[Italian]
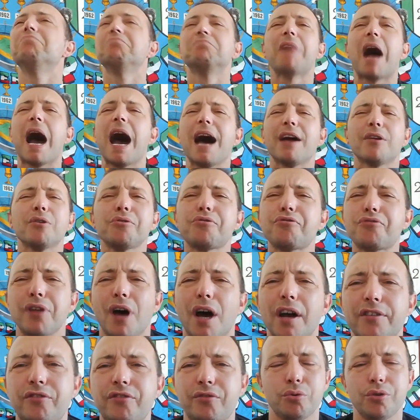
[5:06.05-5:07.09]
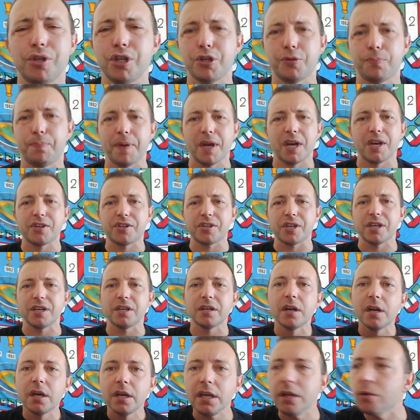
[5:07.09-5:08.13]
A Rusto sto
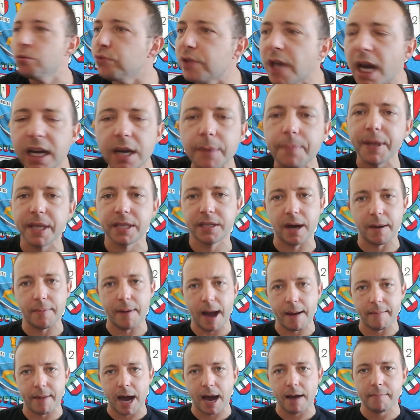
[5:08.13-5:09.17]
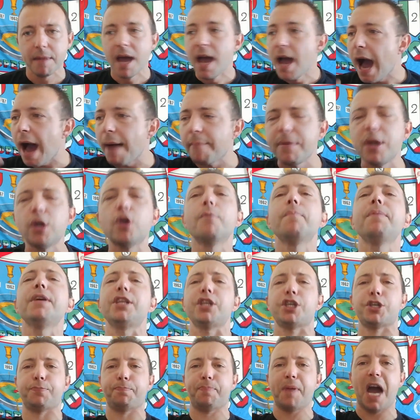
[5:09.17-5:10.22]
dispiacere, io non ti ho capito la mamma. A me non mi
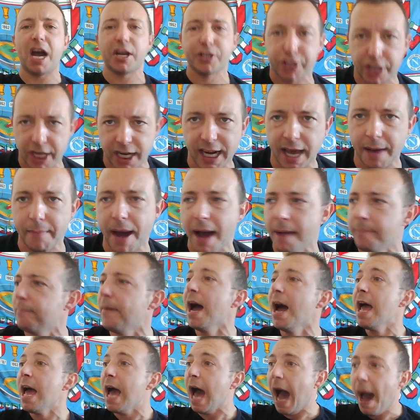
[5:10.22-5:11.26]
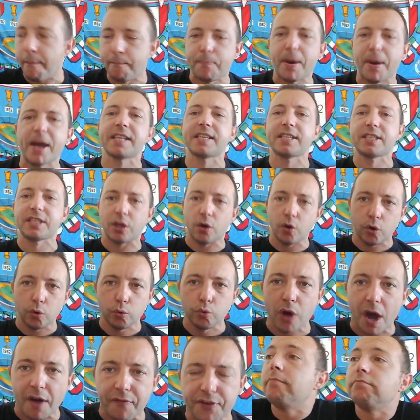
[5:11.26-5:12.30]
dispiace che la mamma ha perso
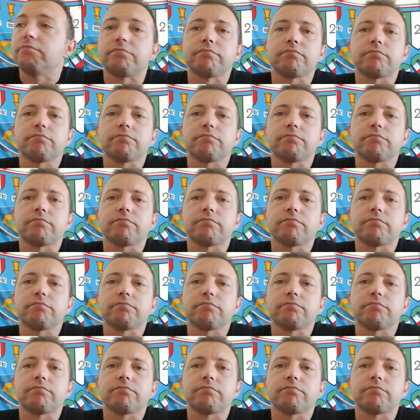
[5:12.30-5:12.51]
una figlia.